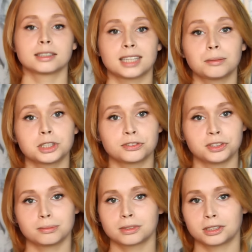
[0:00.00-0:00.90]
Zamieć w
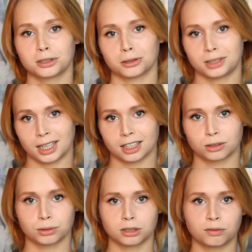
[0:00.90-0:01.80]
nim tylko te,
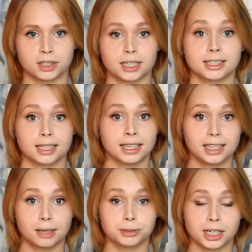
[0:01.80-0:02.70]
które uważasz za
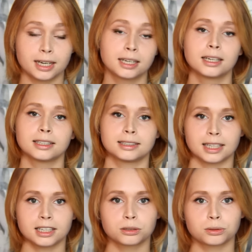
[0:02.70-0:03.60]
najlepsze i
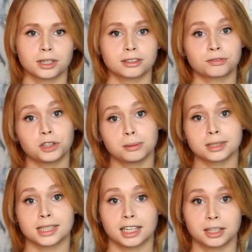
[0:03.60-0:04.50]
te, które Twoim
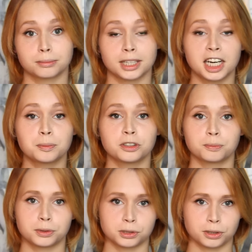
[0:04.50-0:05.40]
zdaniem najlepiej
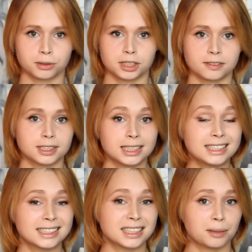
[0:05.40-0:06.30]
wpisują się w
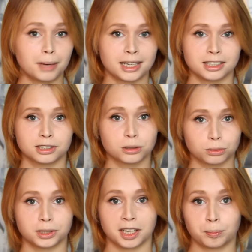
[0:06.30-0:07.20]
stylistykę marki, do
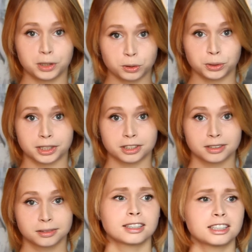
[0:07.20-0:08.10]
której
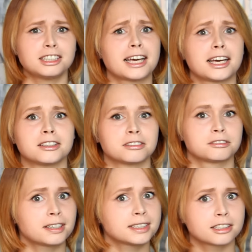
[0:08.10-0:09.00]
aplikujesz. I nie,
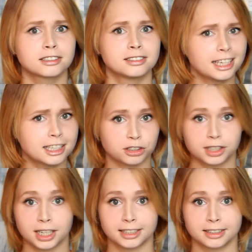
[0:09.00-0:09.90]
fanart nie jest ok.